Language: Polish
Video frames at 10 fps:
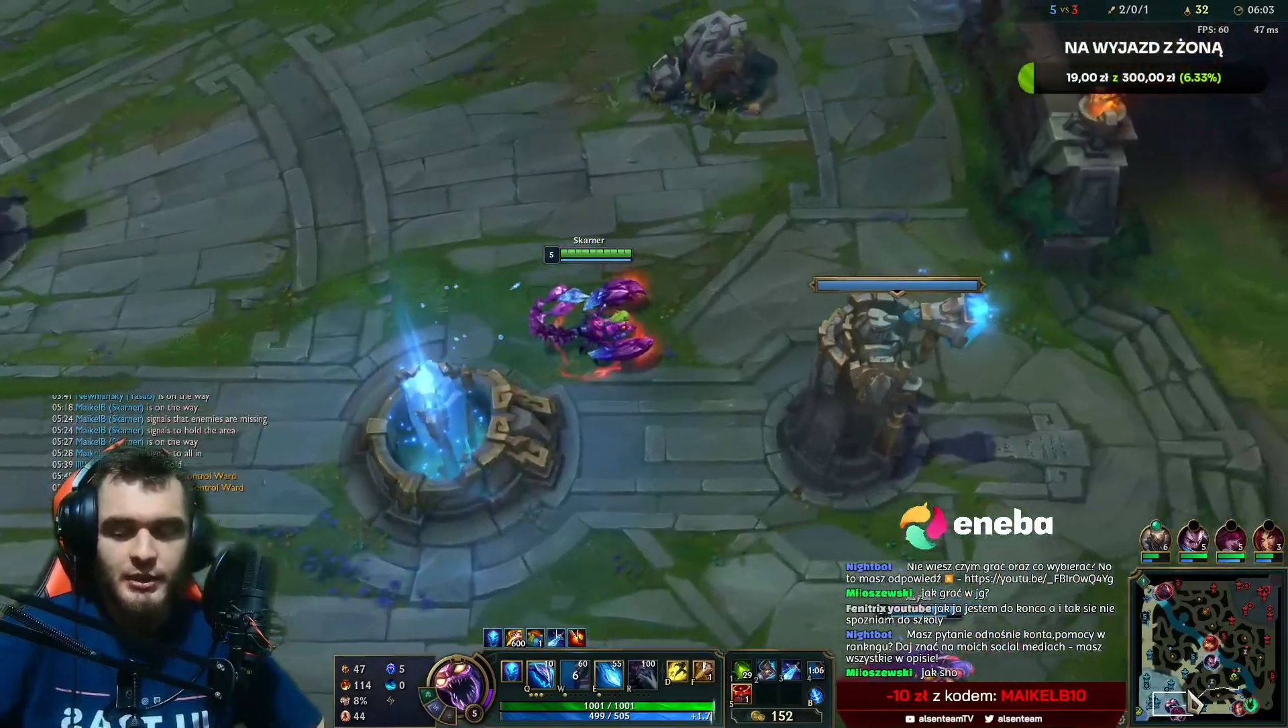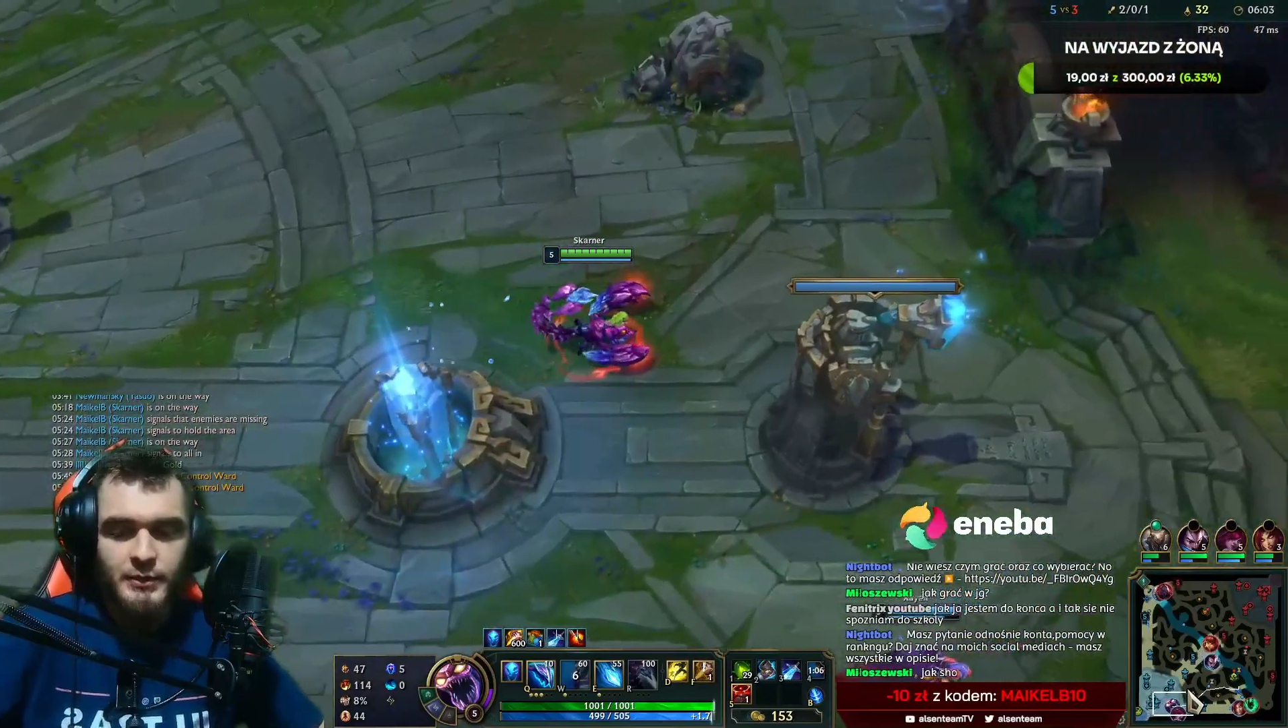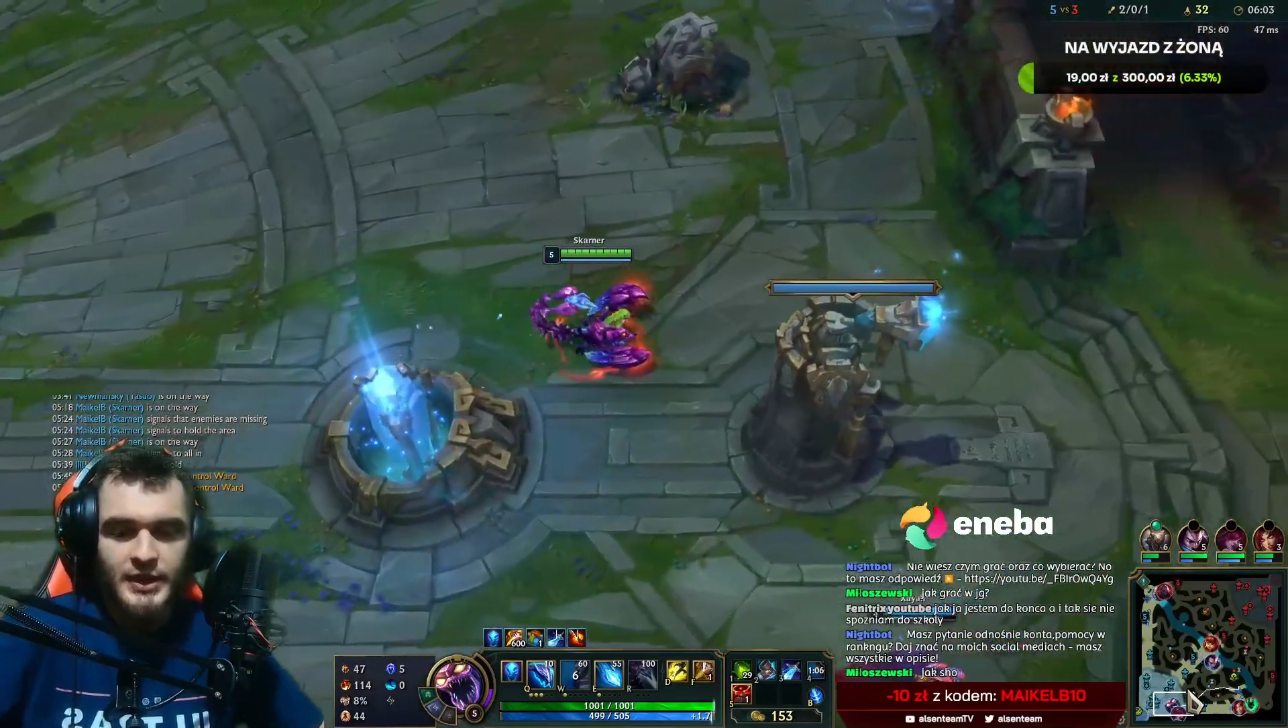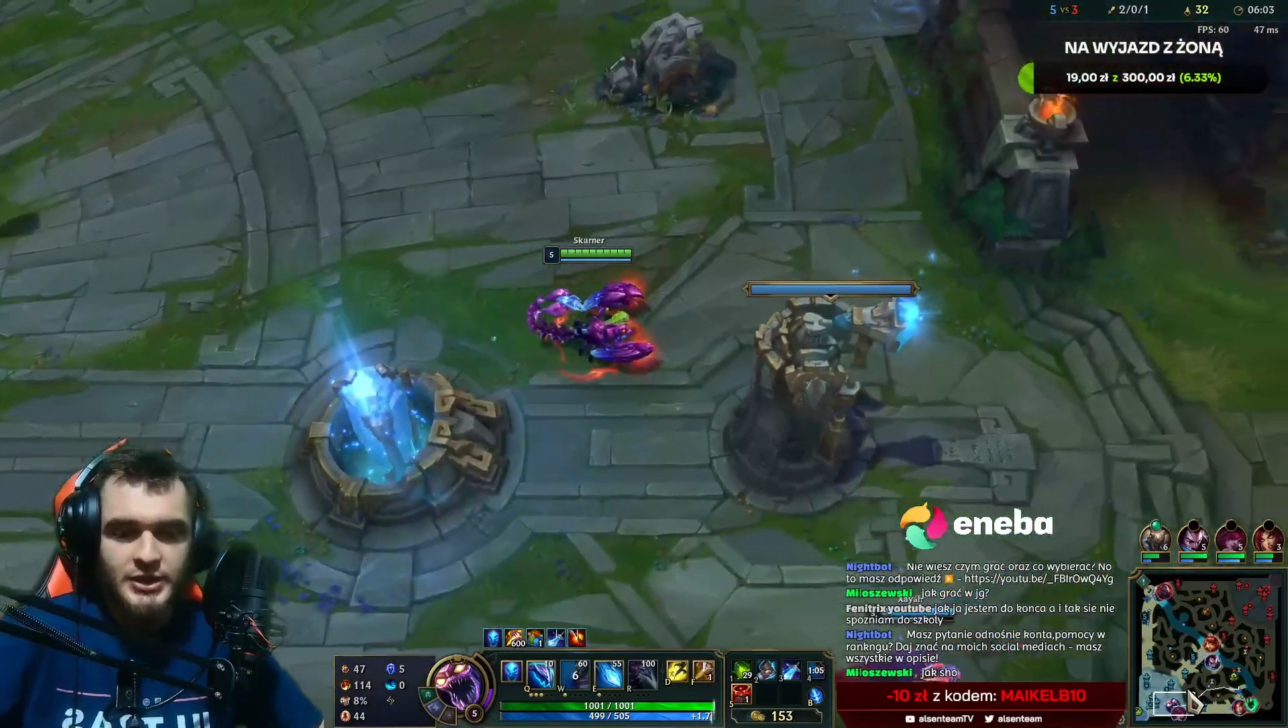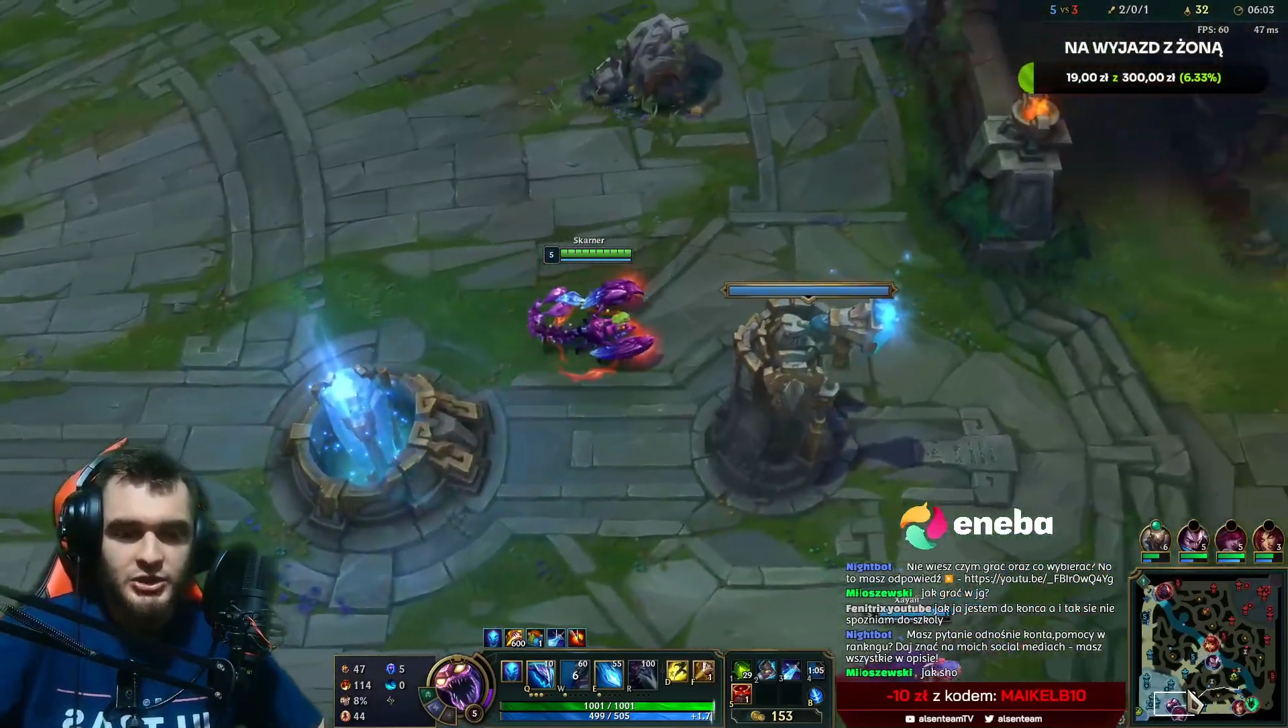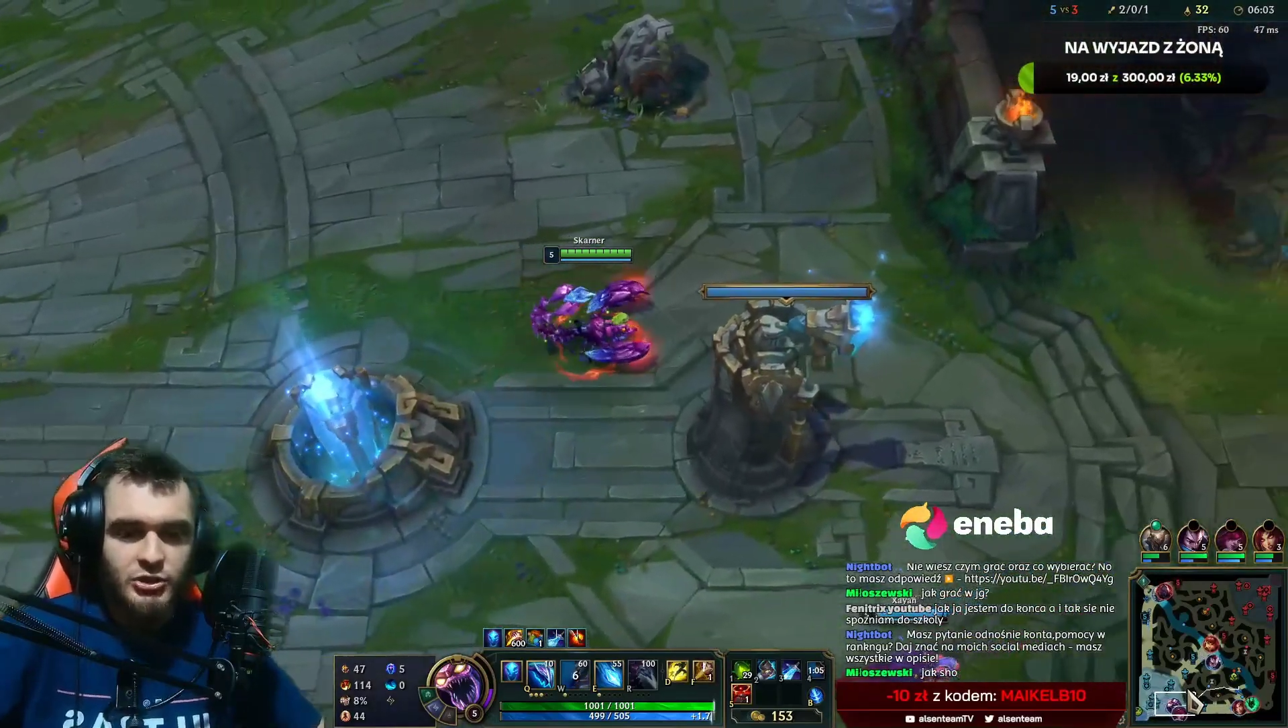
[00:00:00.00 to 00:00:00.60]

mieć